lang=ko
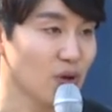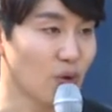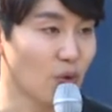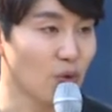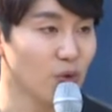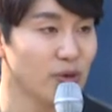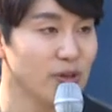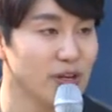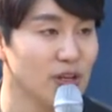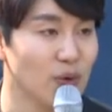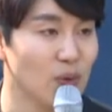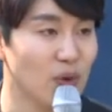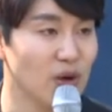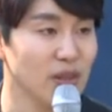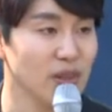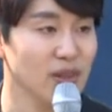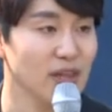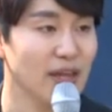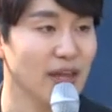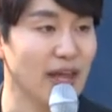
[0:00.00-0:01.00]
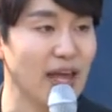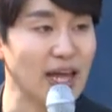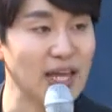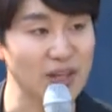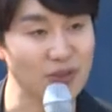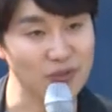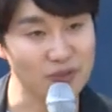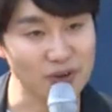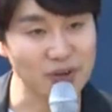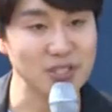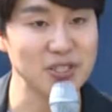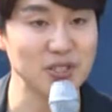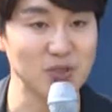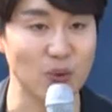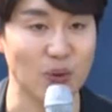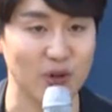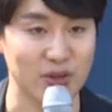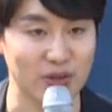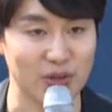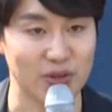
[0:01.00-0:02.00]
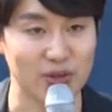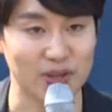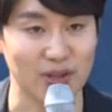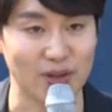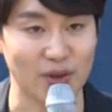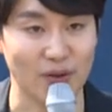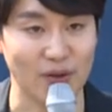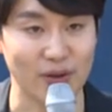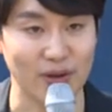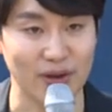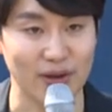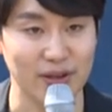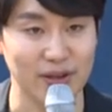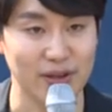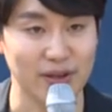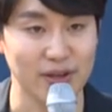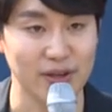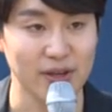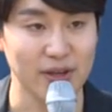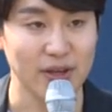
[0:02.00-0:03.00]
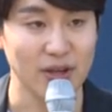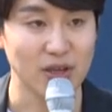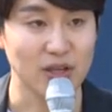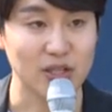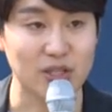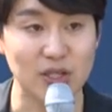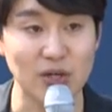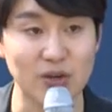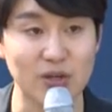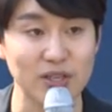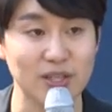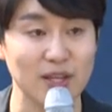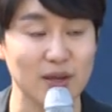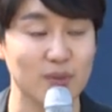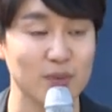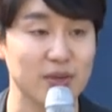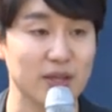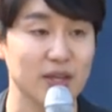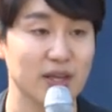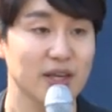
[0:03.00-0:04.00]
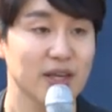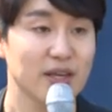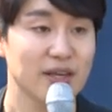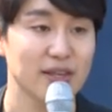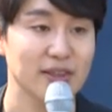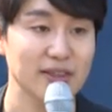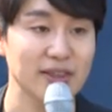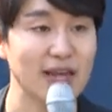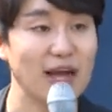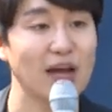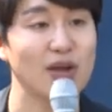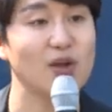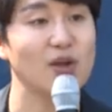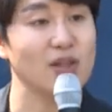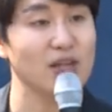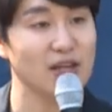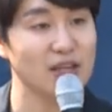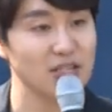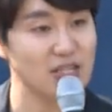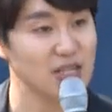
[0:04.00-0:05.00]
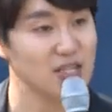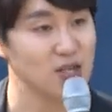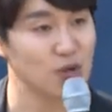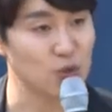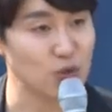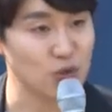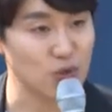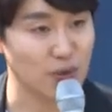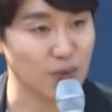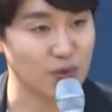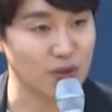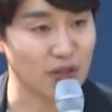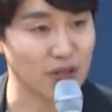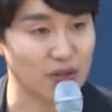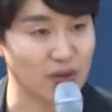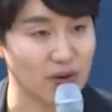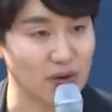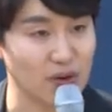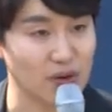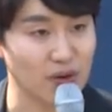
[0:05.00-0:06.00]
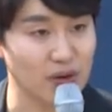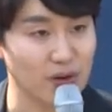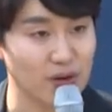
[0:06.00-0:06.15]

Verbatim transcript: only one and first one이었다는 거예요. 그렇기 때문에 당연하게 찾아올 수 없다는 거예요.